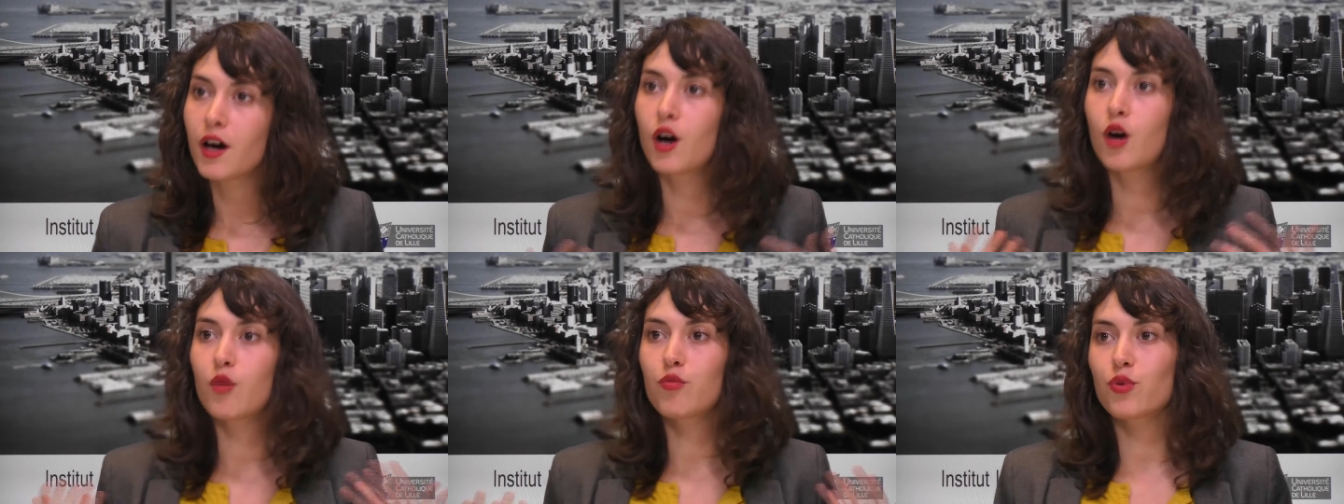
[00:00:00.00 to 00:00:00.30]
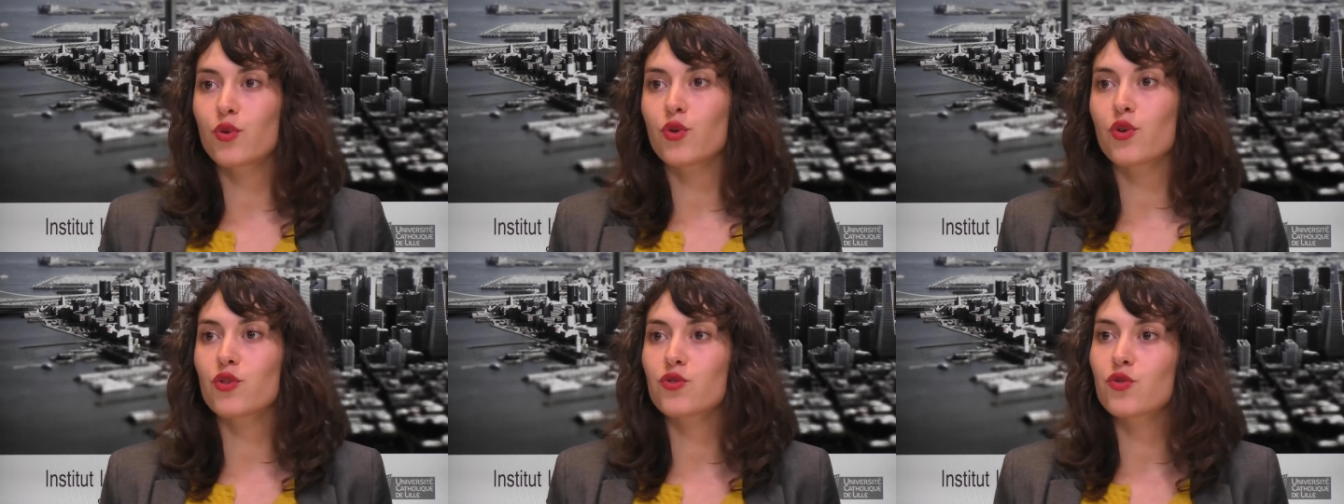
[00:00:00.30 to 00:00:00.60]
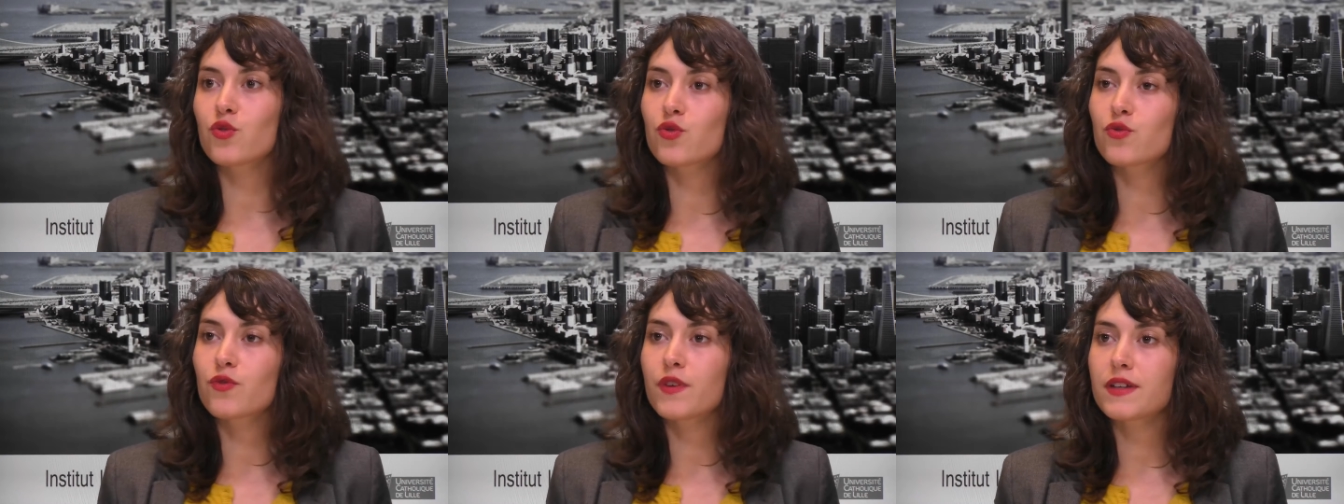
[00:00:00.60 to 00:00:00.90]
pour
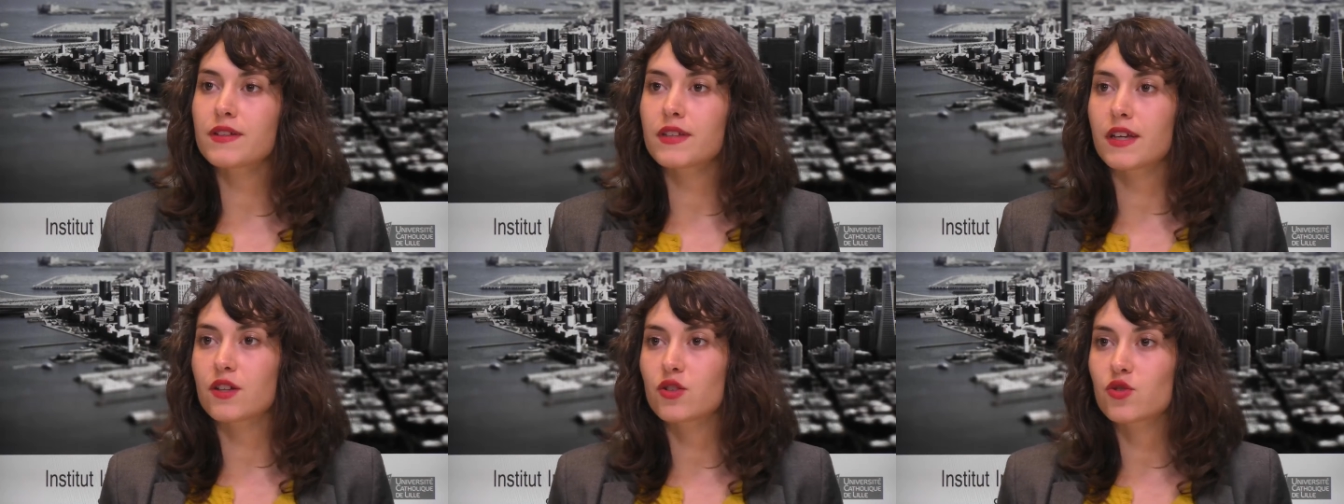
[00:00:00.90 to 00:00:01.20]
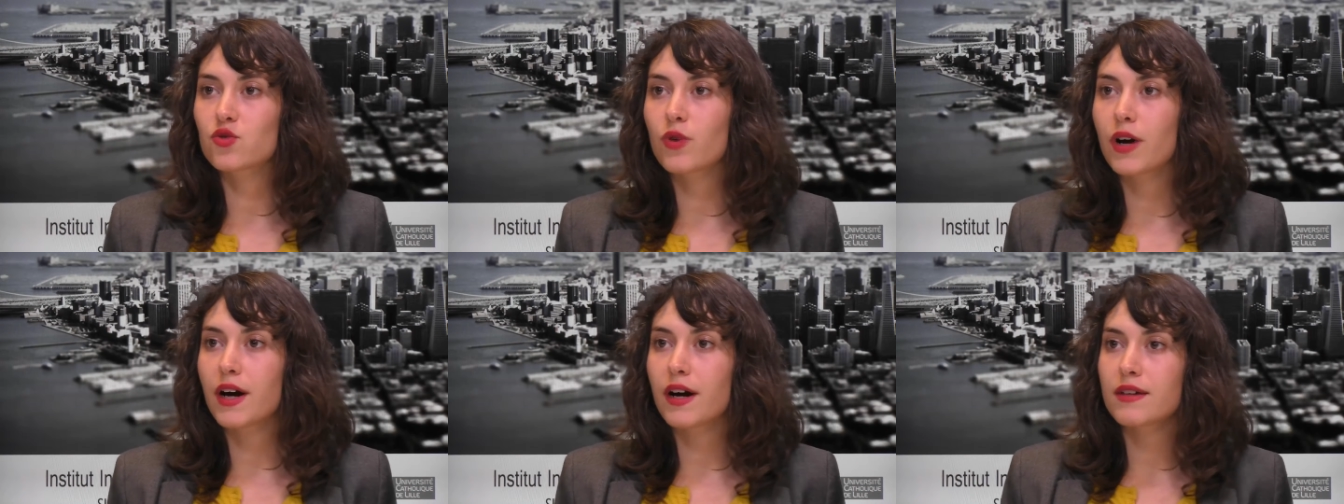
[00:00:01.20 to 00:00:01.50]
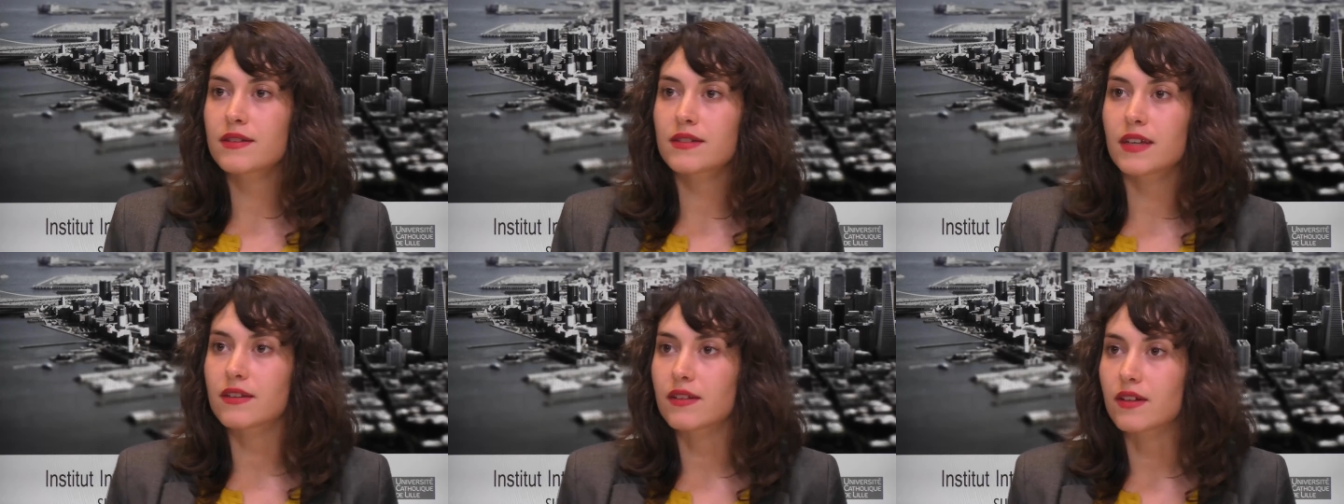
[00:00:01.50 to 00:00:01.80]
retrouver cette joie,
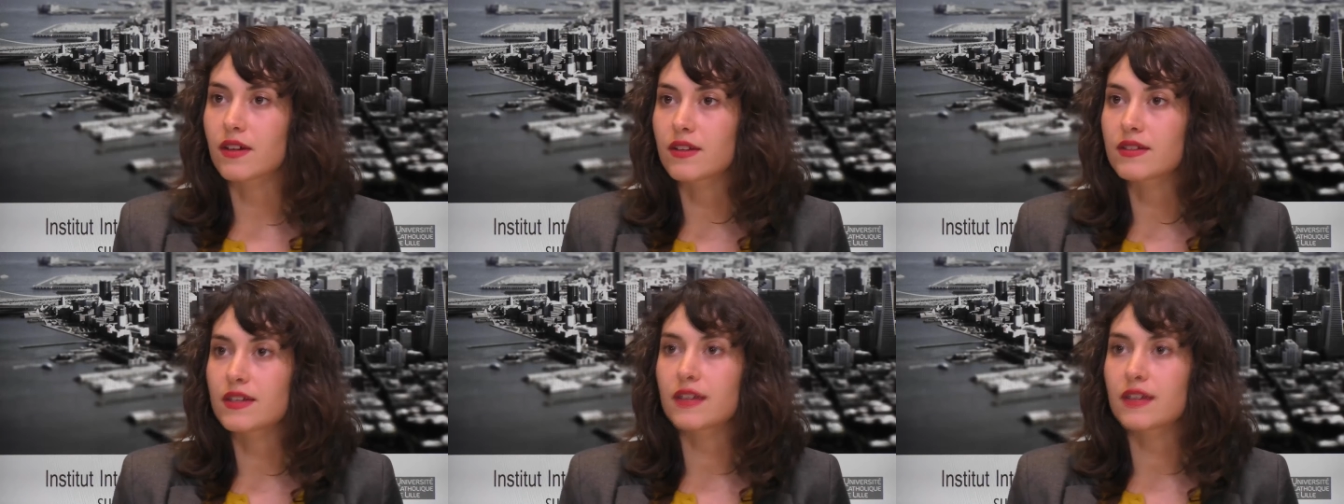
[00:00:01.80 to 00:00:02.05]
euh, mm.